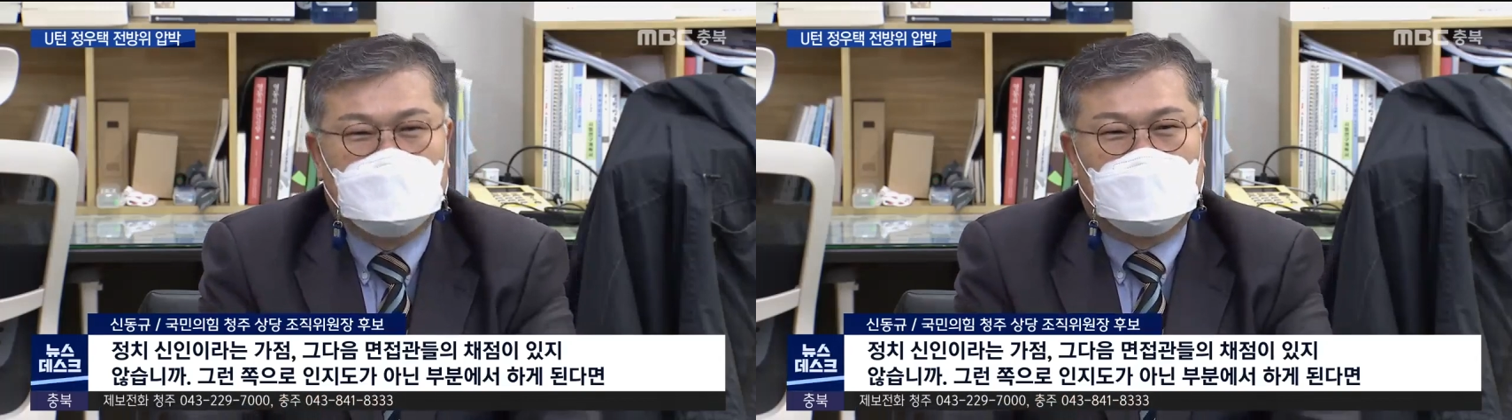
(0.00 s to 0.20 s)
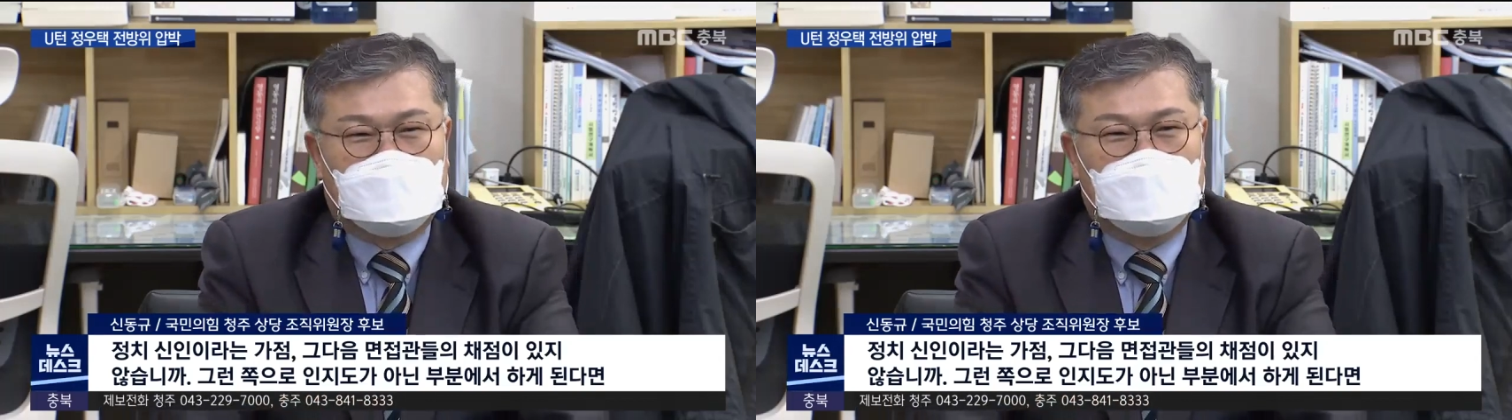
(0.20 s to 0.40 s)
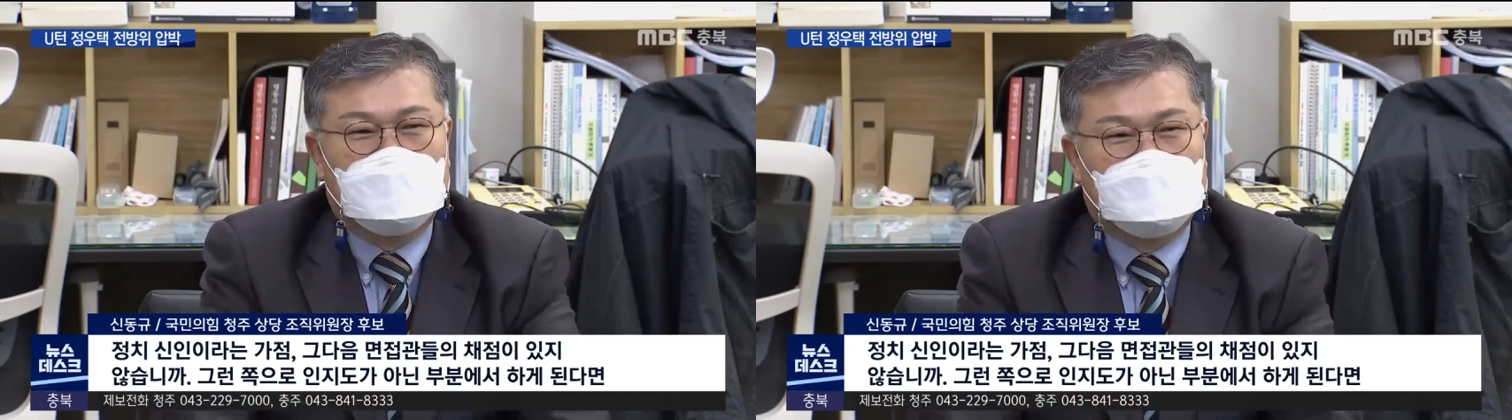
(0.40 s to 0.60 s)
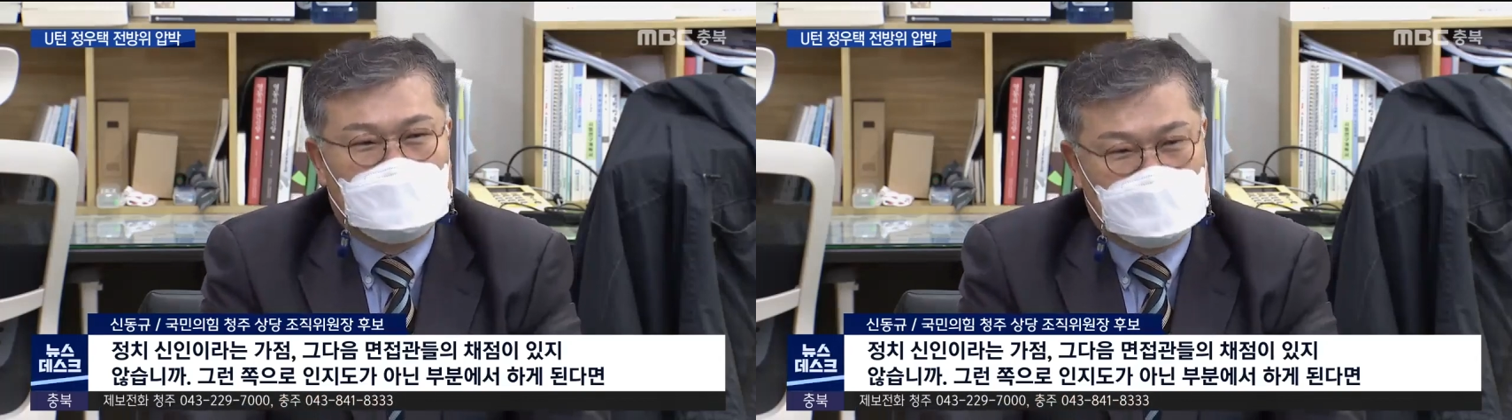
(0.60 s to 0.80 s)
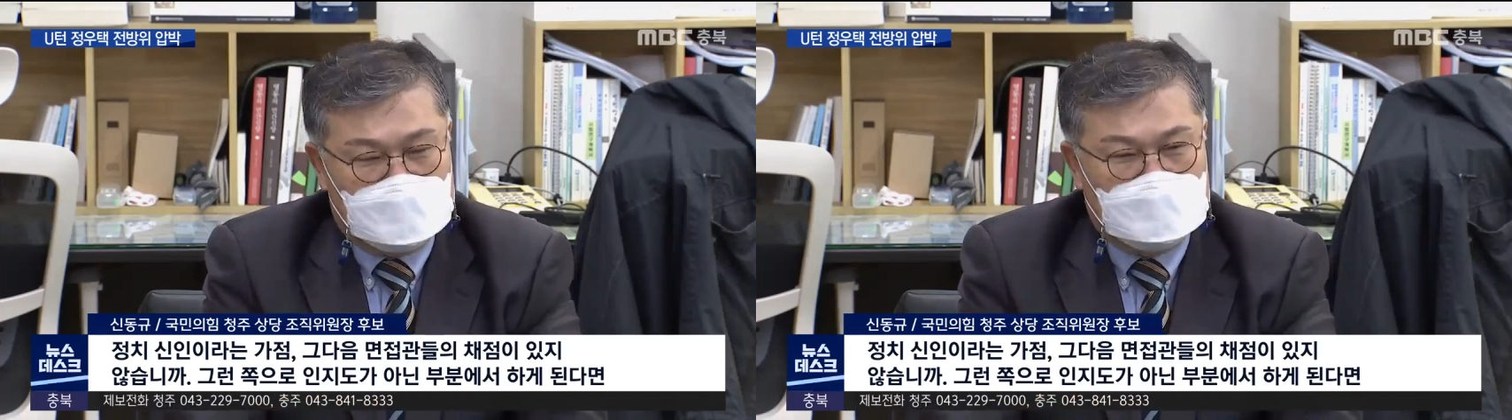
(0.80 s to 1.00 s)
하게
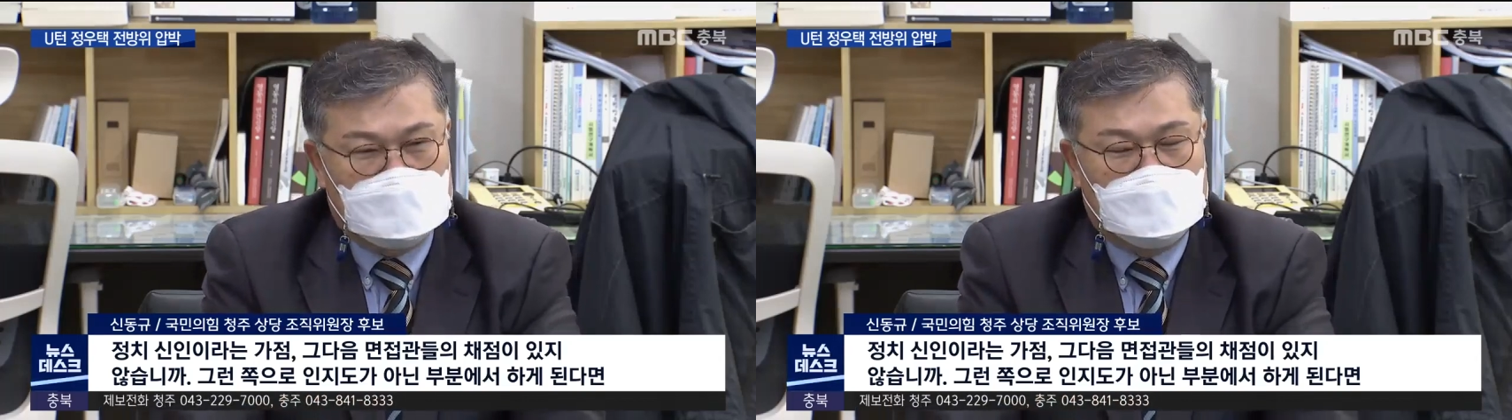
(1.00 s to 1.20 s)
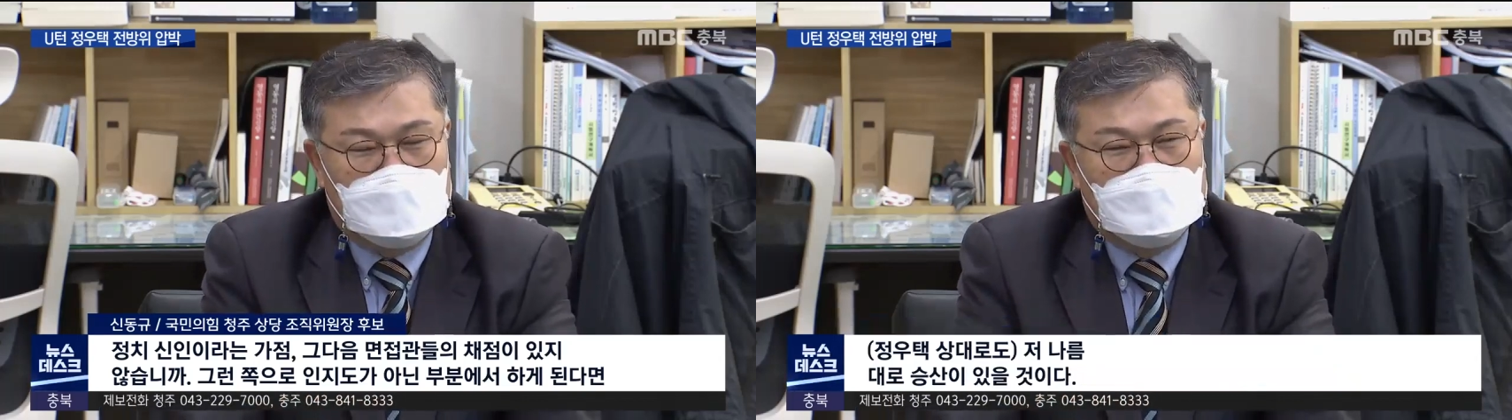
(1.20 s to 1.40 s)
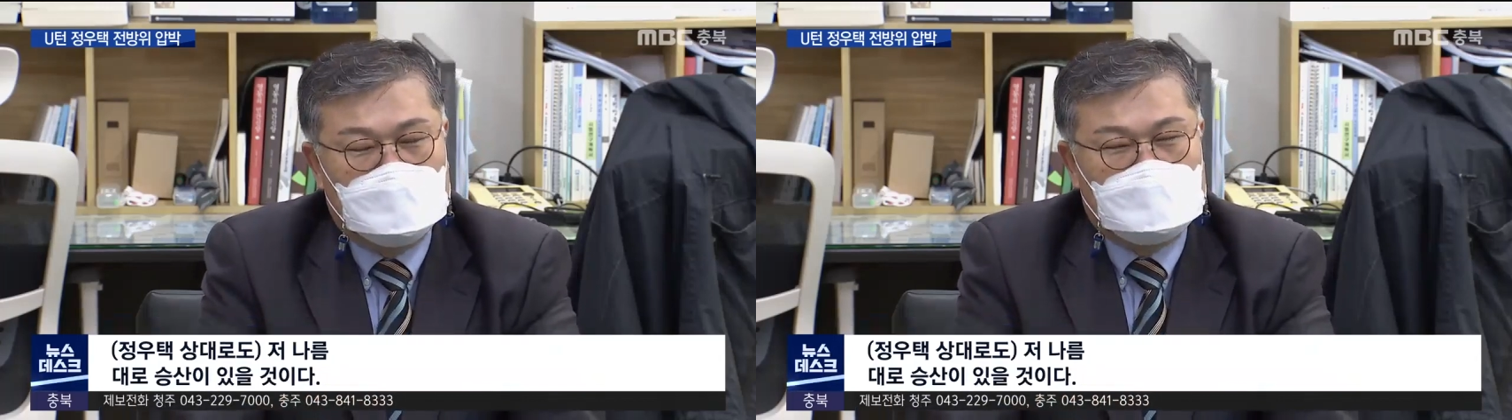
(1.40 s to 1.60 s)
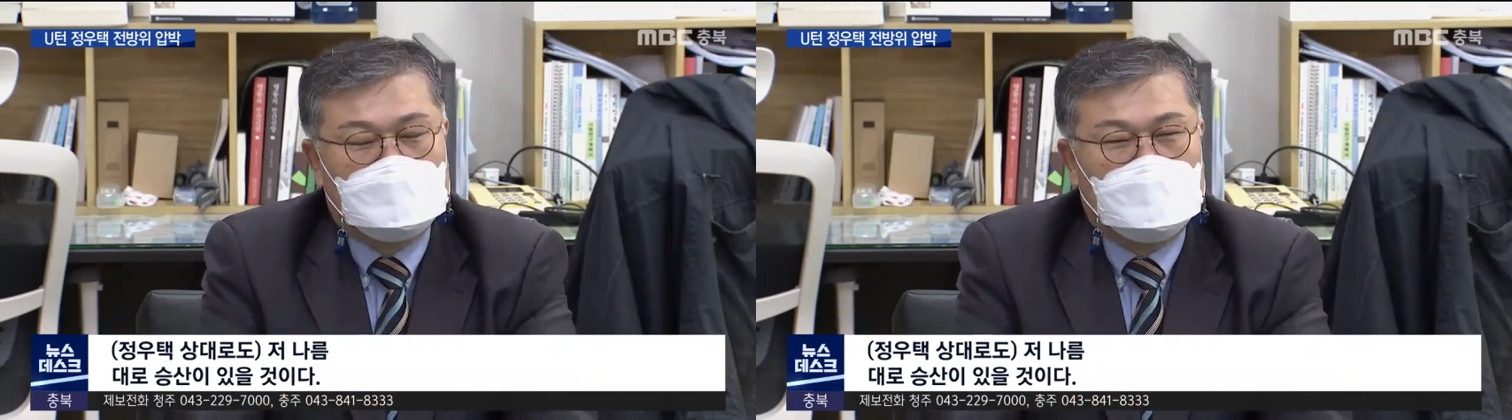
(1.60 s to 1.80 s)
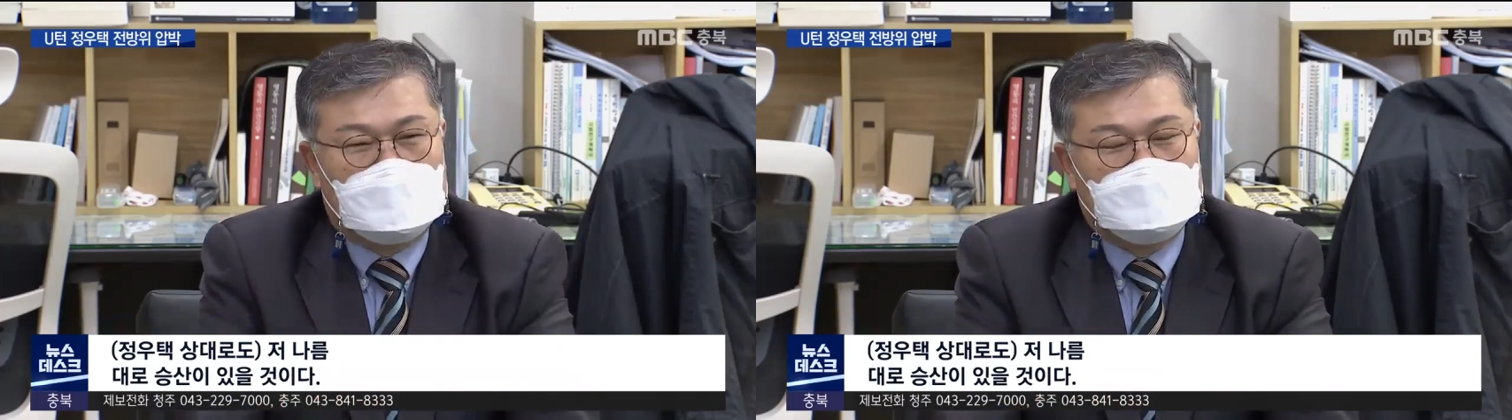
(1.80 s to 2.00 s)
된다면 저는 저
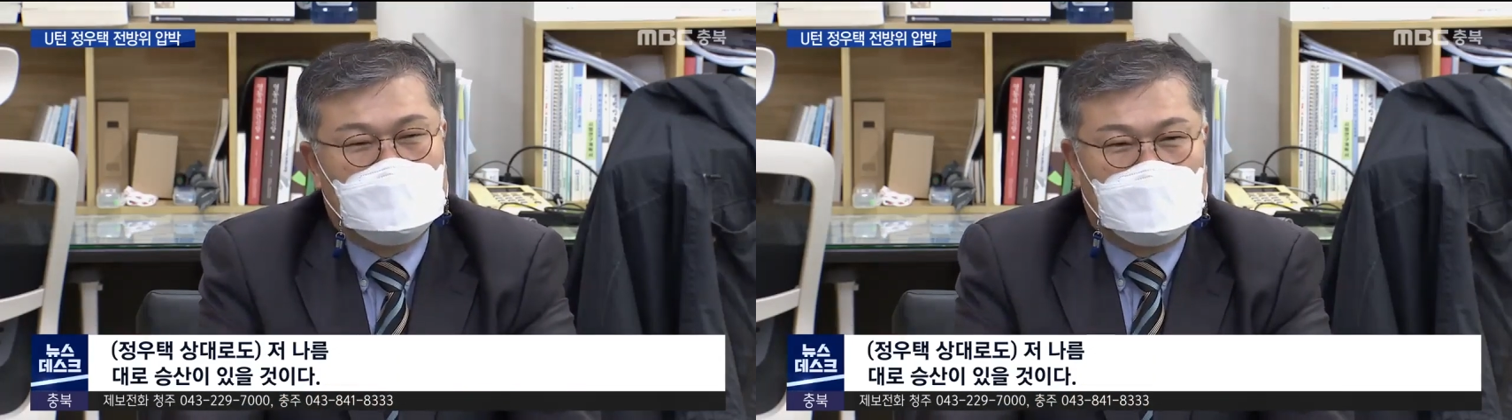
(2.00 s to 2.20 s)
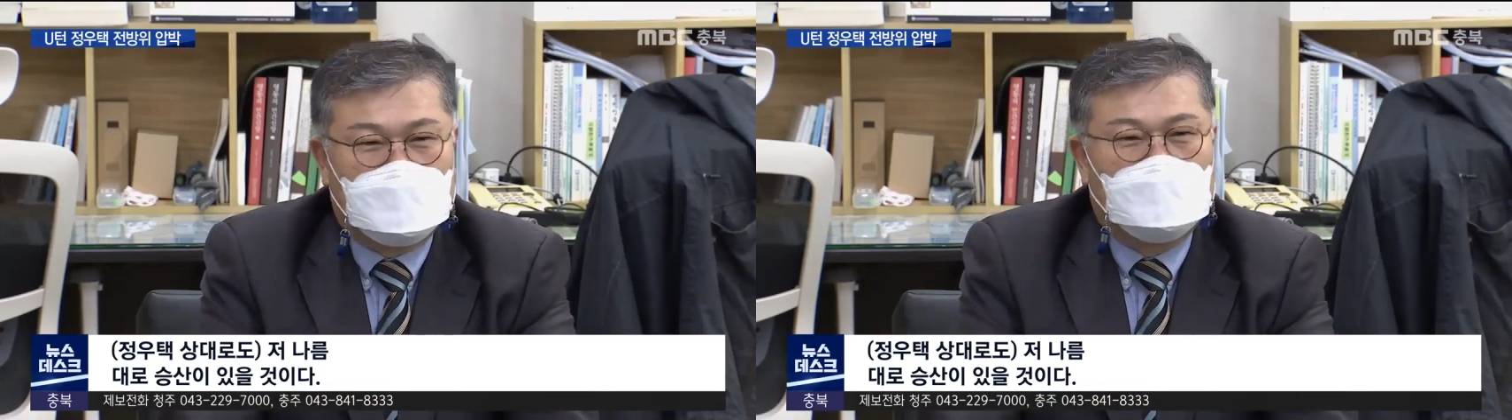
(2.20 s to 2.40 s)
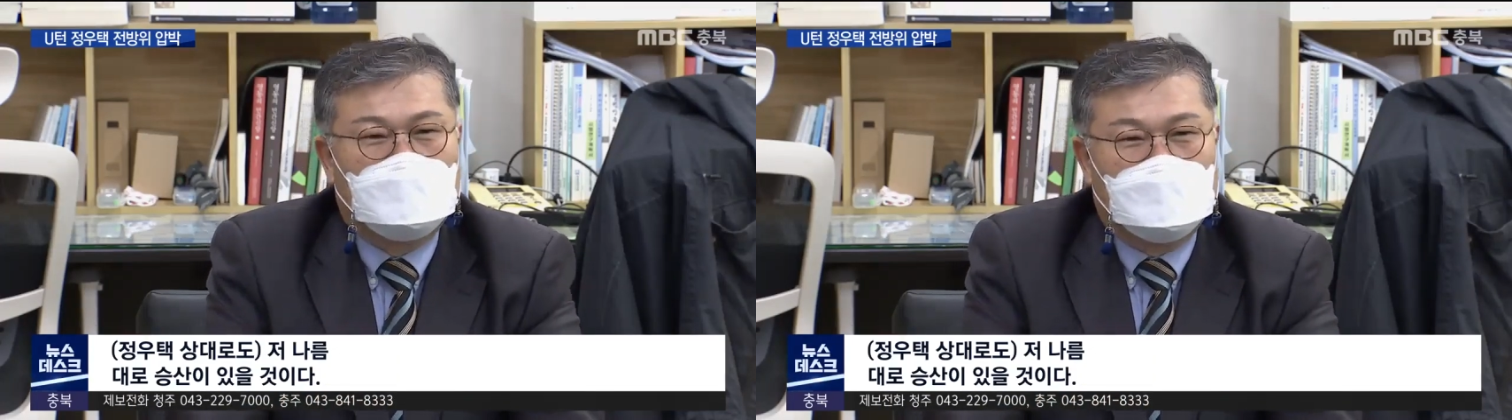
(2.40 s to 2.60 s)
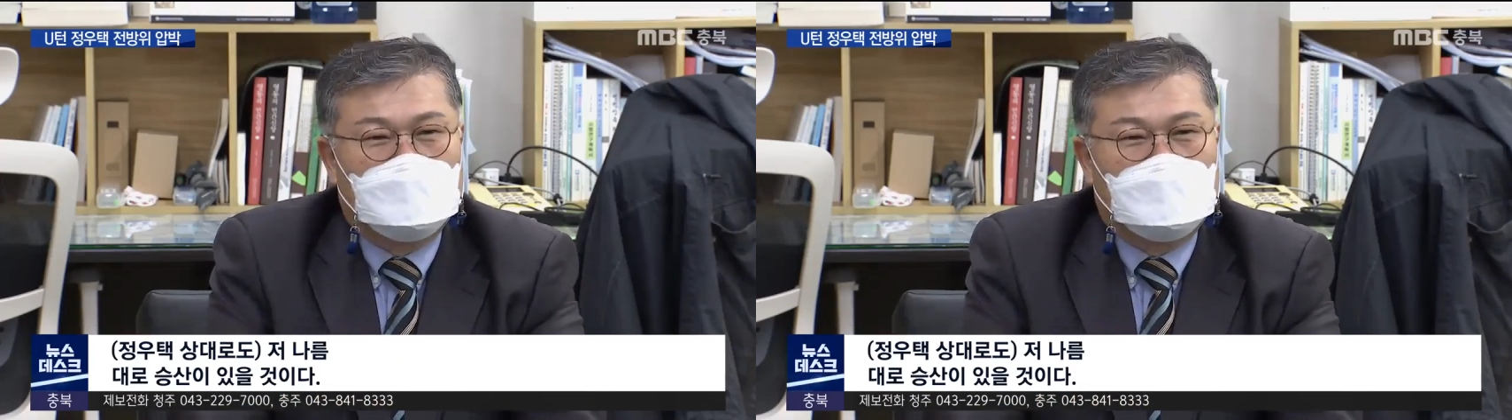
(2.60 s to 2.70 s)
나름대로